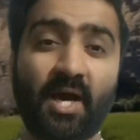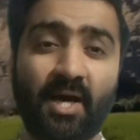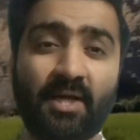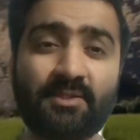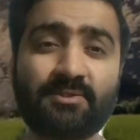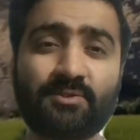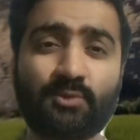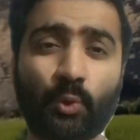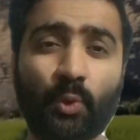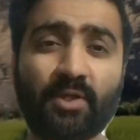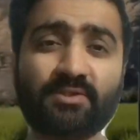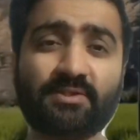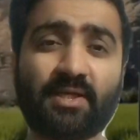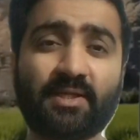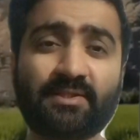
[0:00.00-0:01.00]
आज
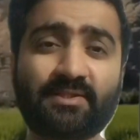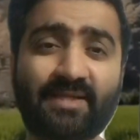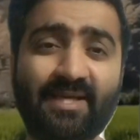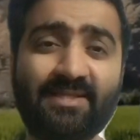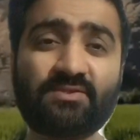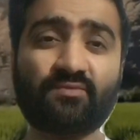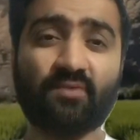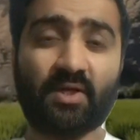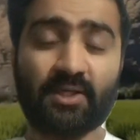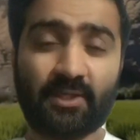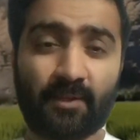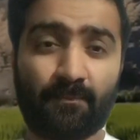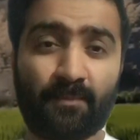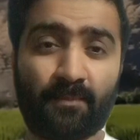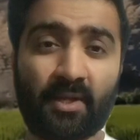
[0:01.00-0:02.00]
2023 वर्ल्ड
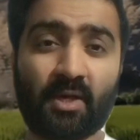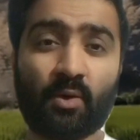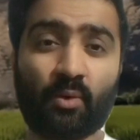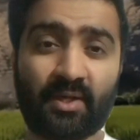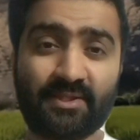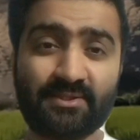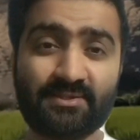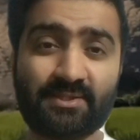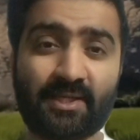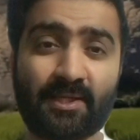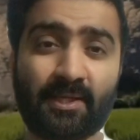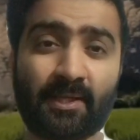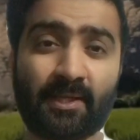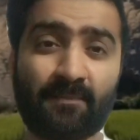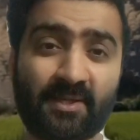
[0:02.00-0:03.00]
कप में अफ़गानिस्तान
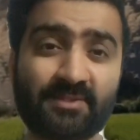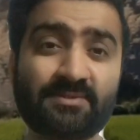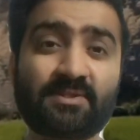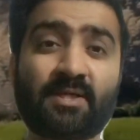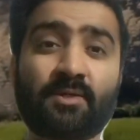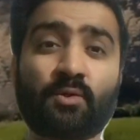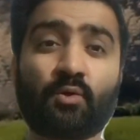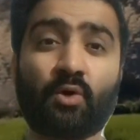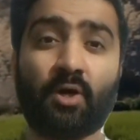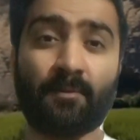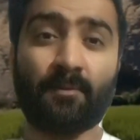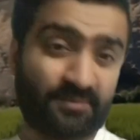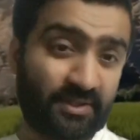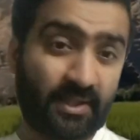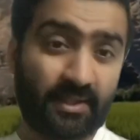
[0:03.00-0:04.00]
ने पाकिस्तान को
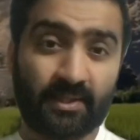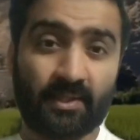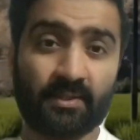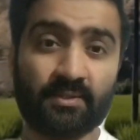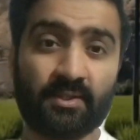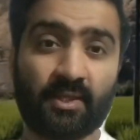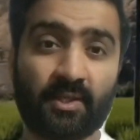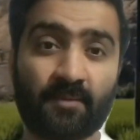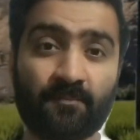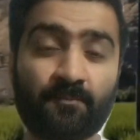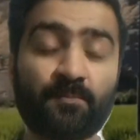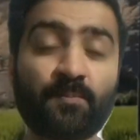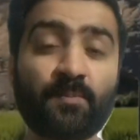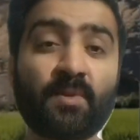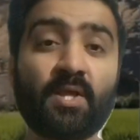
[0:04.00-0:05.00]
अपसेट कर
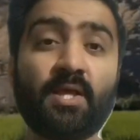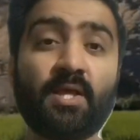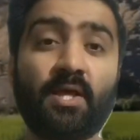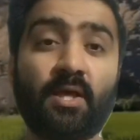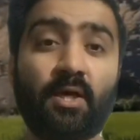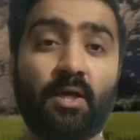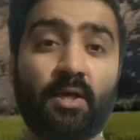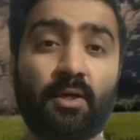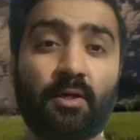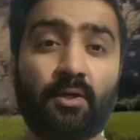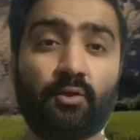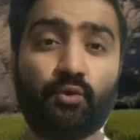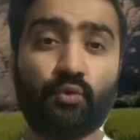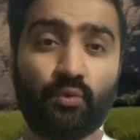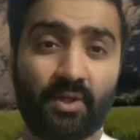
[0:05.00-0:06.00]
दिया
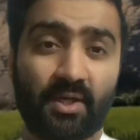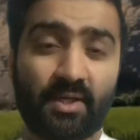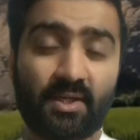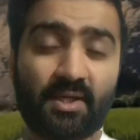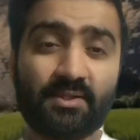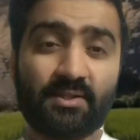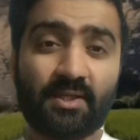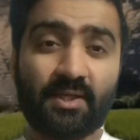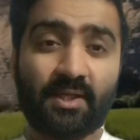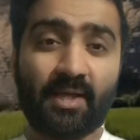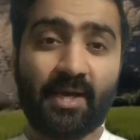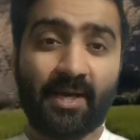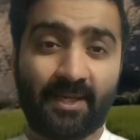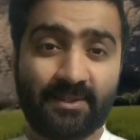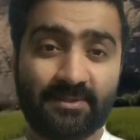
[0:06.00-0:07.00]
यूं लग रहा था कि
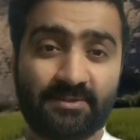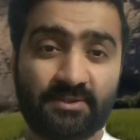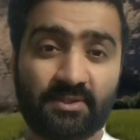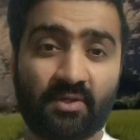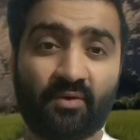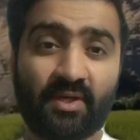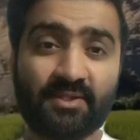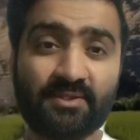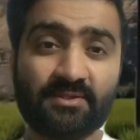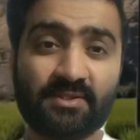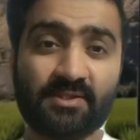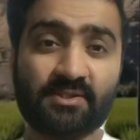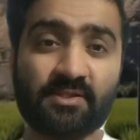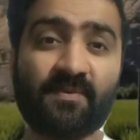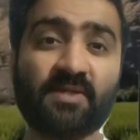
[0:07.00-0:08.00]
आज
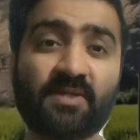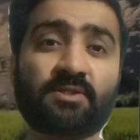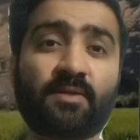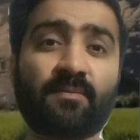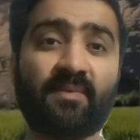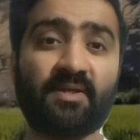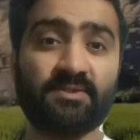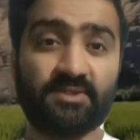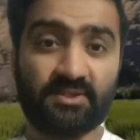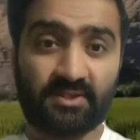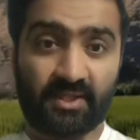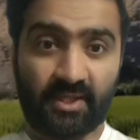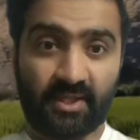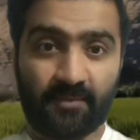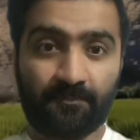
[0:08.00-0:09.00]
अफ़गानिस्तान से पाकिस्तान मैच
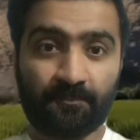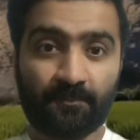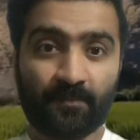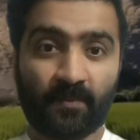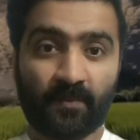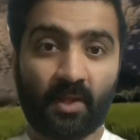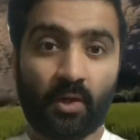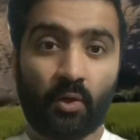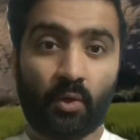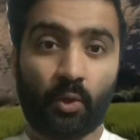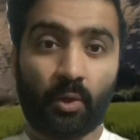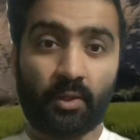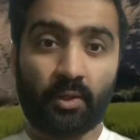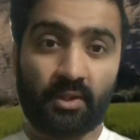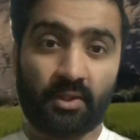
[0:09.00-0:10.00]
जीतेगा
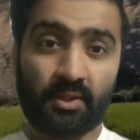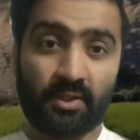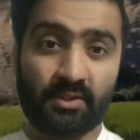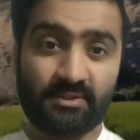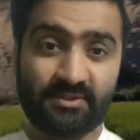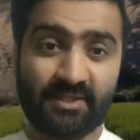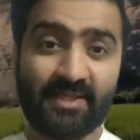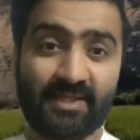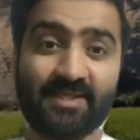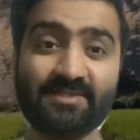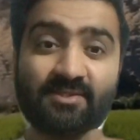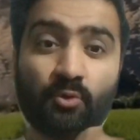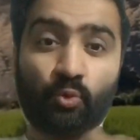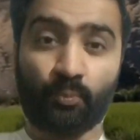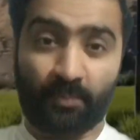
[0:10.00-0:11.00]
और ऑस्ट्रेलिया
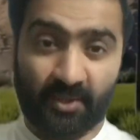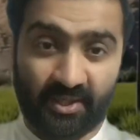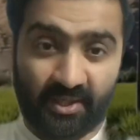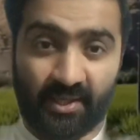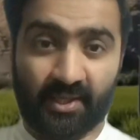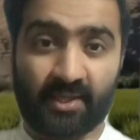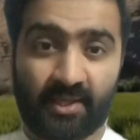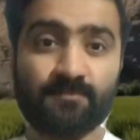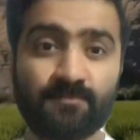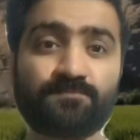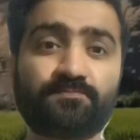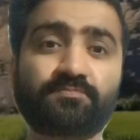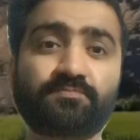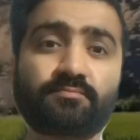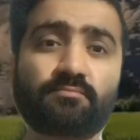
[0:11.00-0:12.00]
से ऊपर आएगा
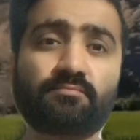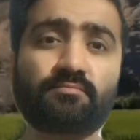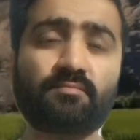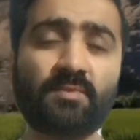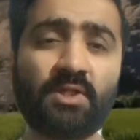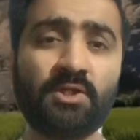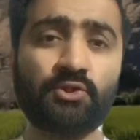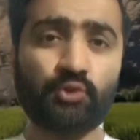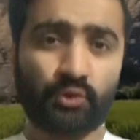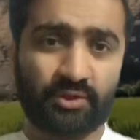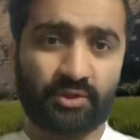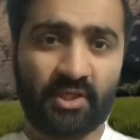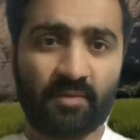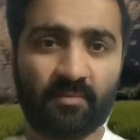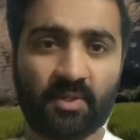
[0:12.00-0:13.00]

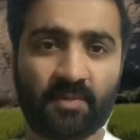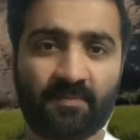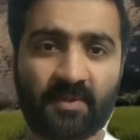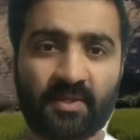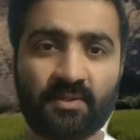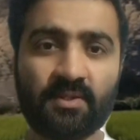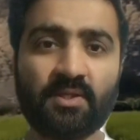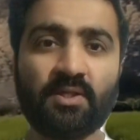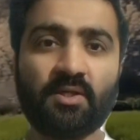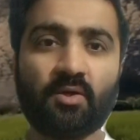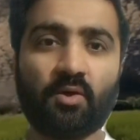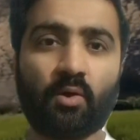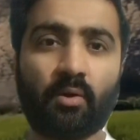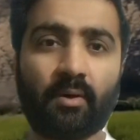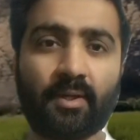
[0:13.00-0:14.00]
चौथे नंबर पर
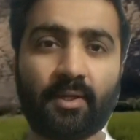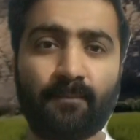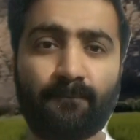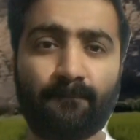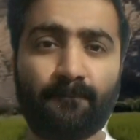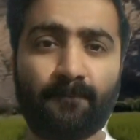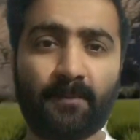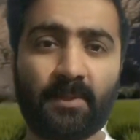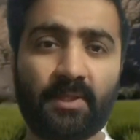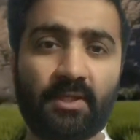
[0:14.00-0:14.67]
और हम